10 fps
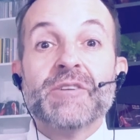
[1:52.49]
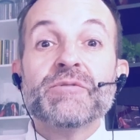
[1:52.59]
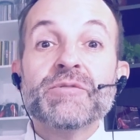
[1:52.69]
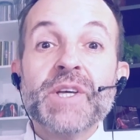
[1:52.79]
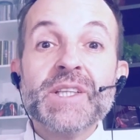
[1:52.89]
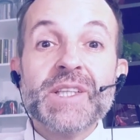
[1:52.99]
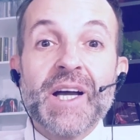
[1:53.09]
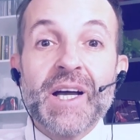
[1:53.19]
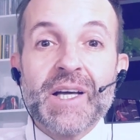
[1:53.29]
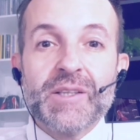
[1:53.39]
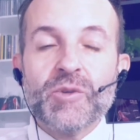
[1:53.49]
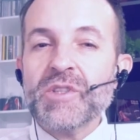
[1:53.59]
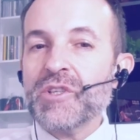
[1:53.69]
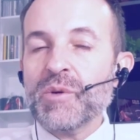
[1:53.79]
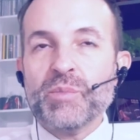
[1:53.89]
vedada, ou
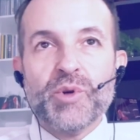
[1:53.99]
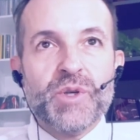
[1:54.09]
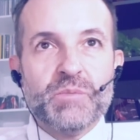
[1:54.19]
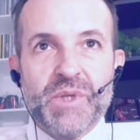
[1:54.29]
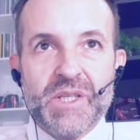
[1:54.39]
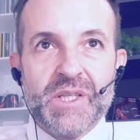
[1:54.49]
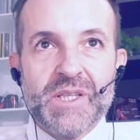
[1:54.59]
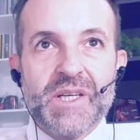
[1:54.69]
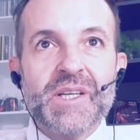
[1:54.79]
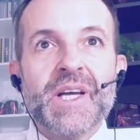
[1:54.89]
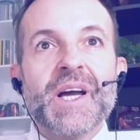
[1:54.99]
seja, proibida,